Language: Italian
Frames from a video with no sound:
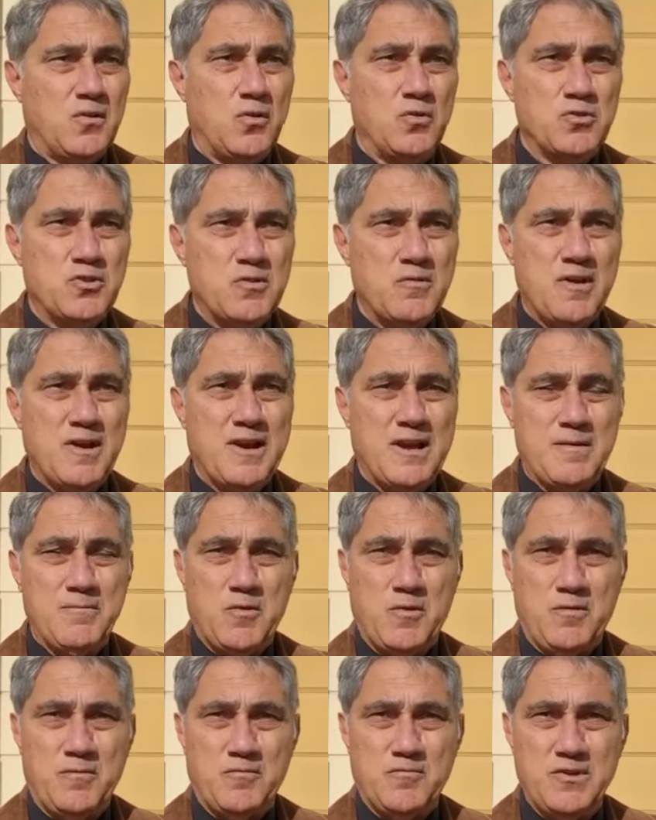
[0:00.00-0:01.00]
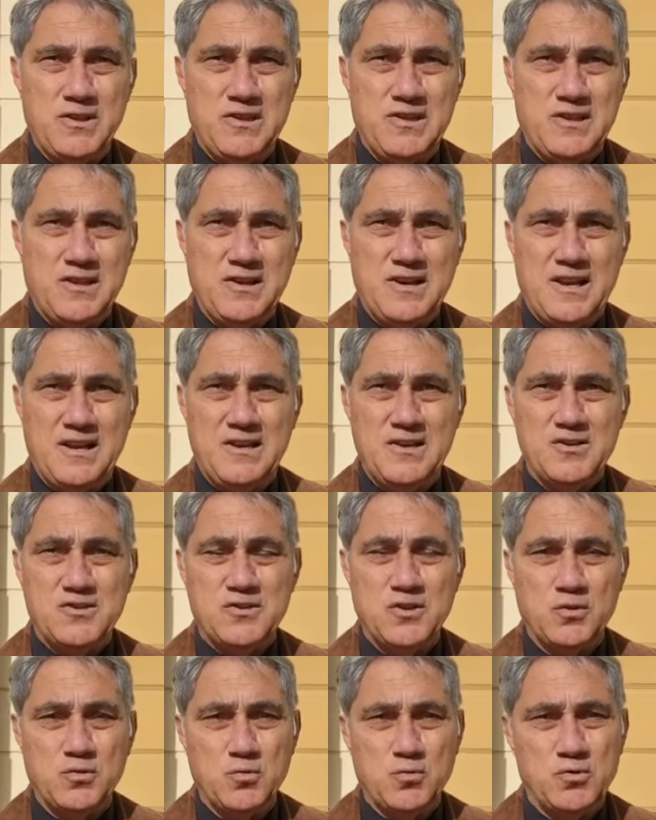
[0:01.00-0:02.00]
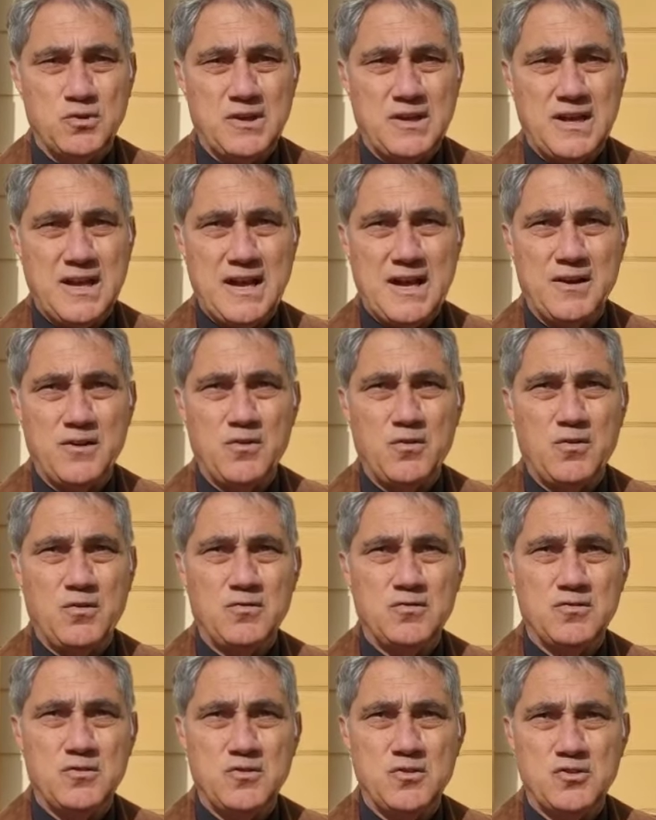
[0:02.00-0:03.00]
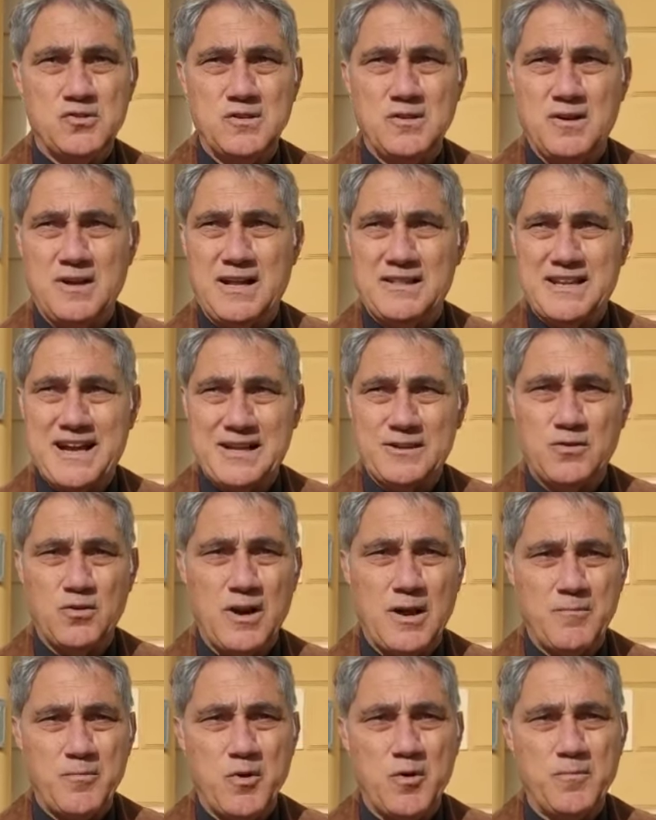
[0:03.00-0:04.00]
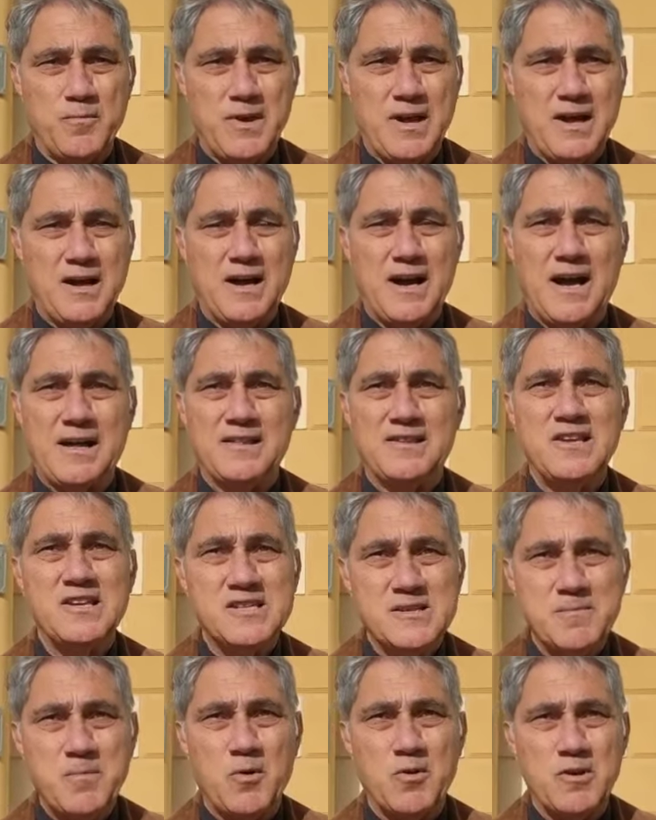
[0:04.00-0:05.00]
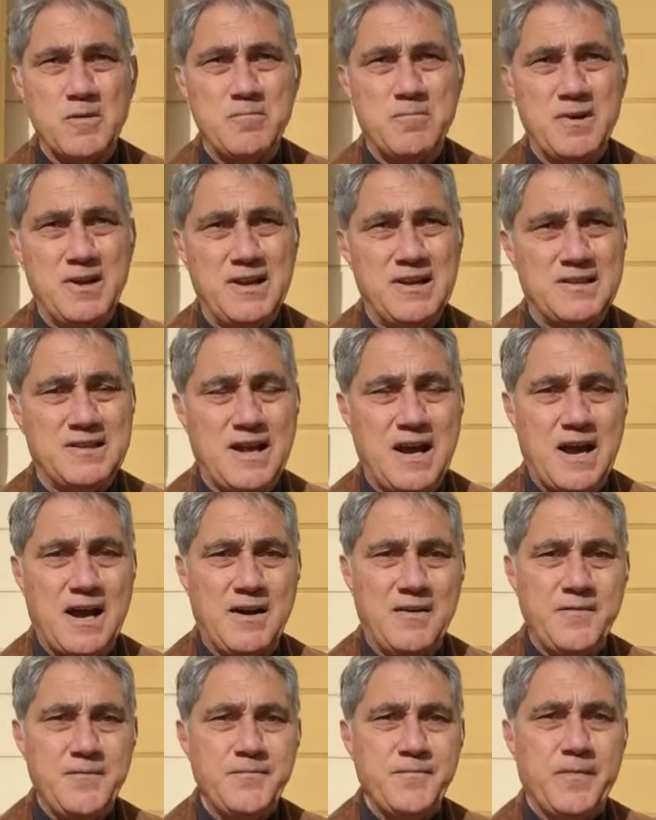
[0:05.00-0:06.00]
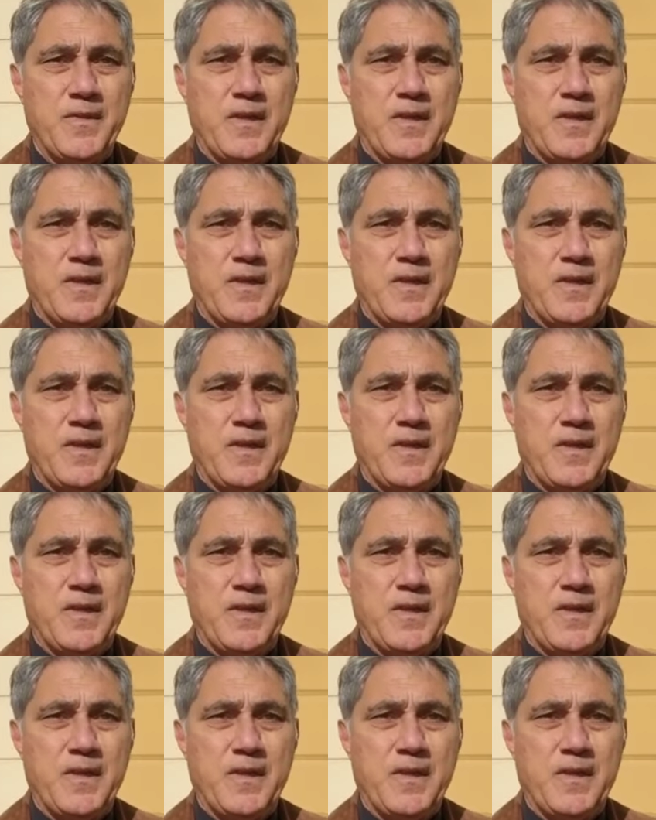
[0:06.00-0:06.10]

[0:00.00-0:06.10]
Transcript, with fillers: Continueremo quindi negli istituti che hanno dato la propria disponibilità